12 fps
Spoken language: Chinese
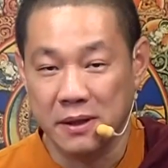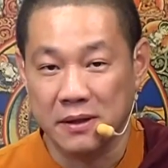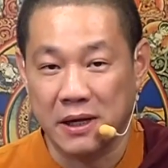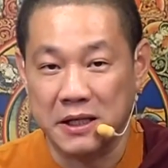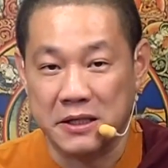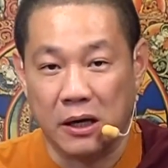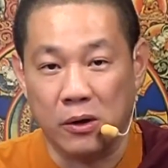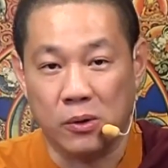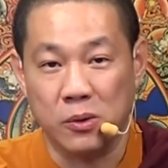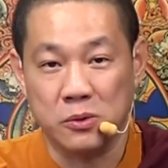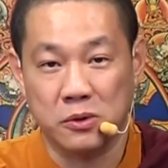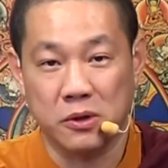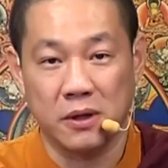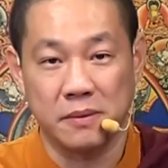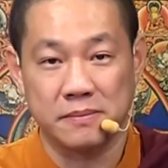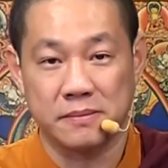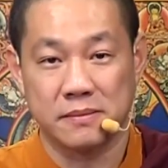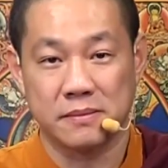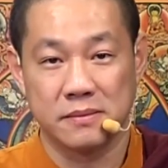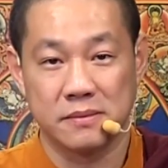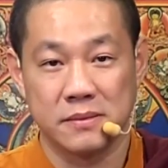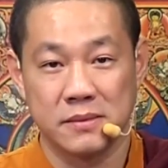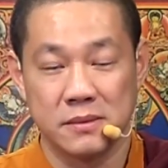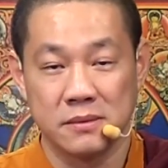他找工作，
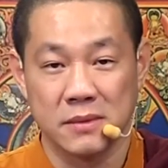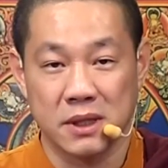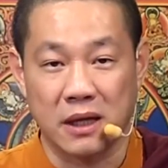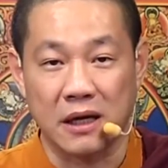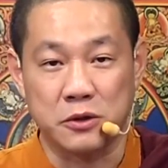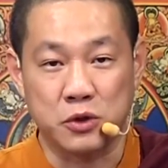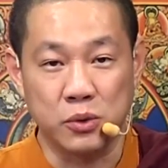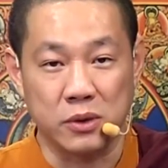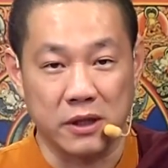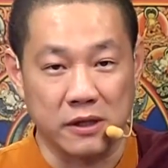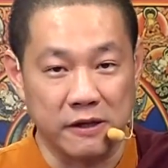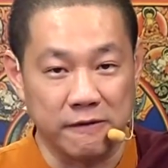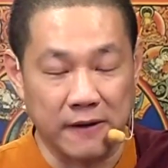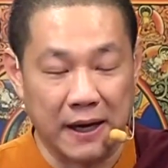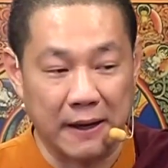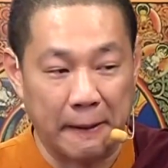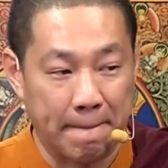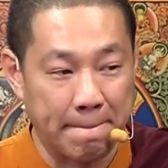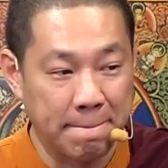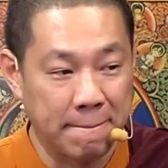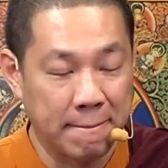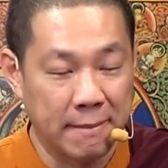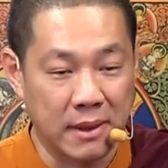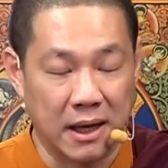他住的地方，
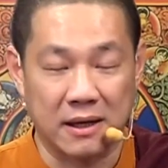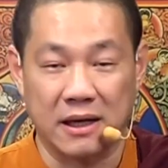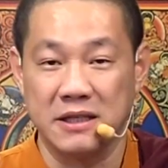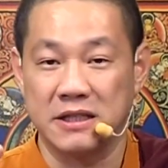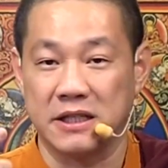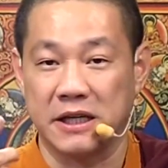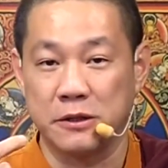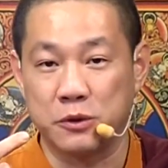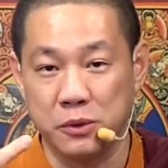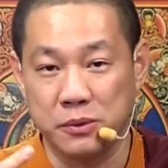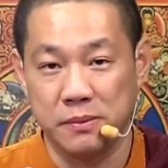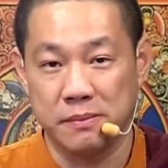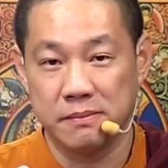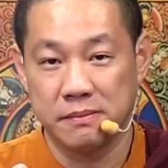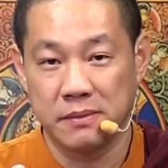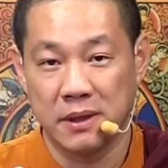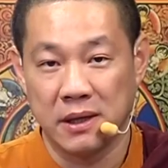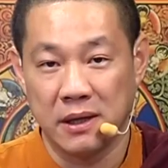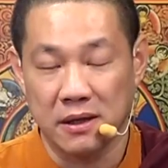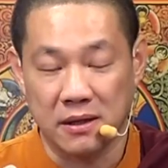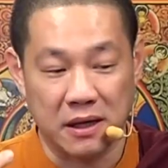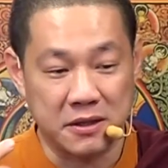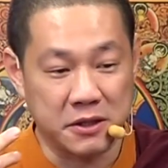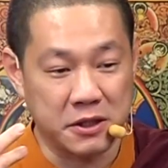他跟谁住，
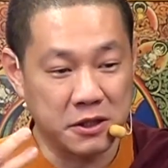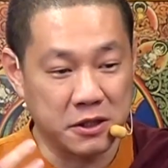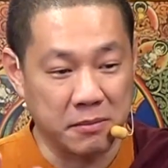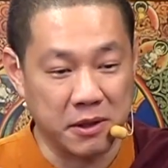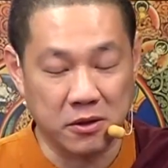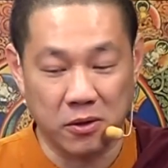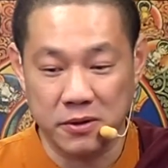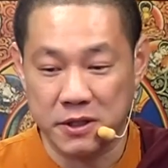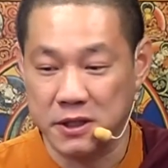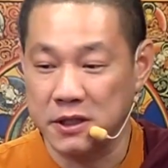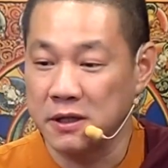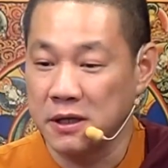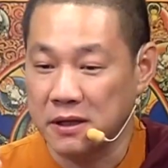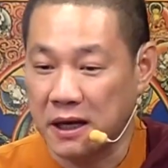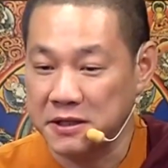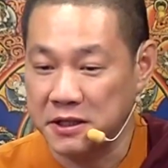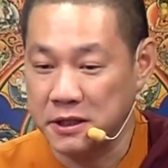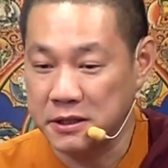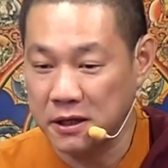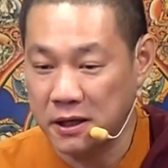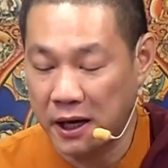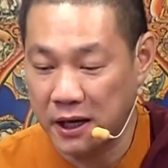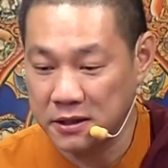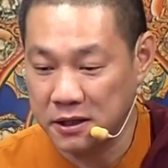他吃什么东西，他骑车
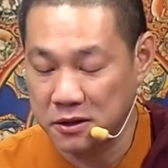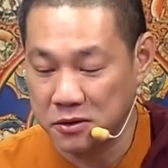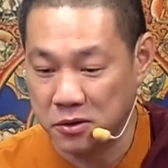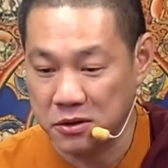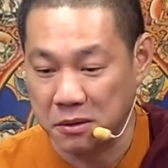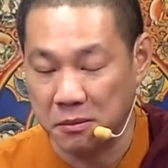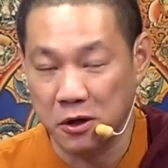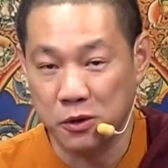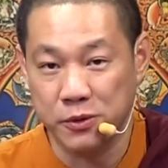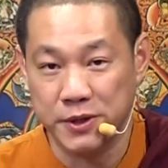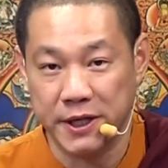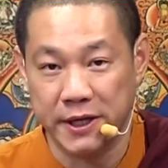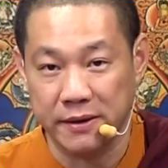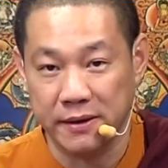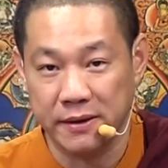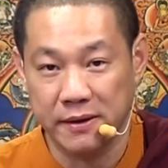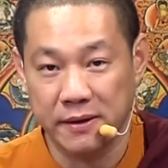开车走什么路线，